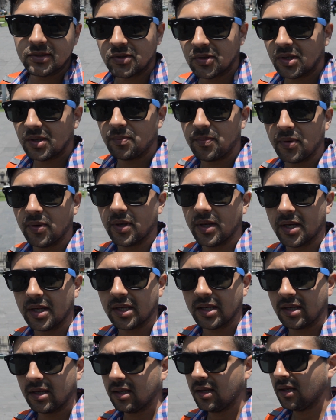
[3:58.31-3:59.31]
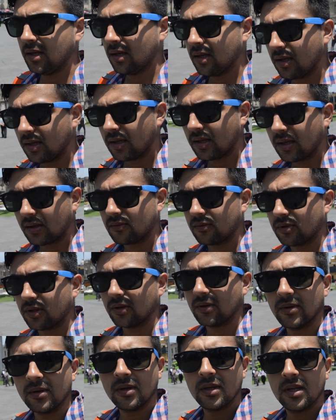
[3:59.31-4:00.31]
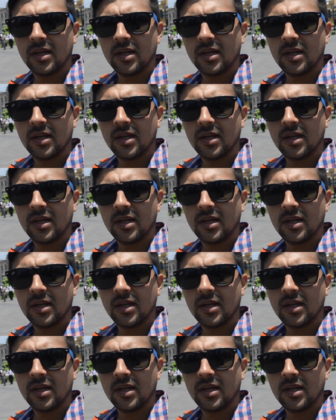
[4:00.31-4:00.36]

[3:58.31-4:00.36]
todo el poder eh, ejecutivo.